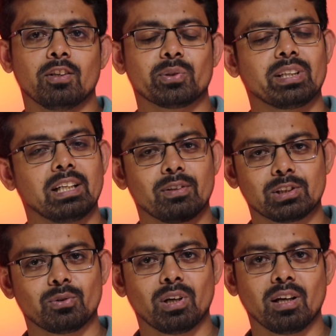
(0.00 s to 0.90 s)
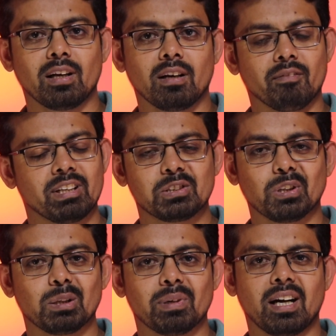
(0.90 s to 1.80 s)
যদি রিকোয়েস্ট করে কনভিন্স
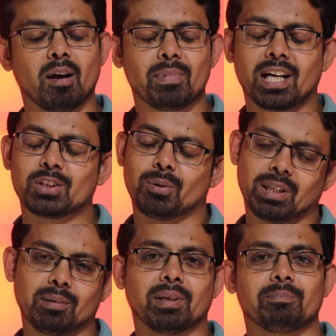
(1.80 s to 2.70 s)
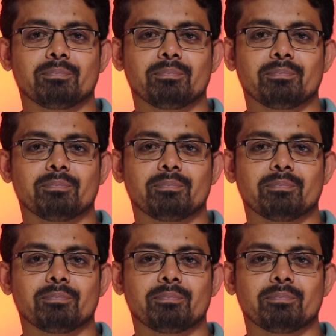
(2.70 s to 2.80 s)
করতে পারেন আপনারটা জমা নিবে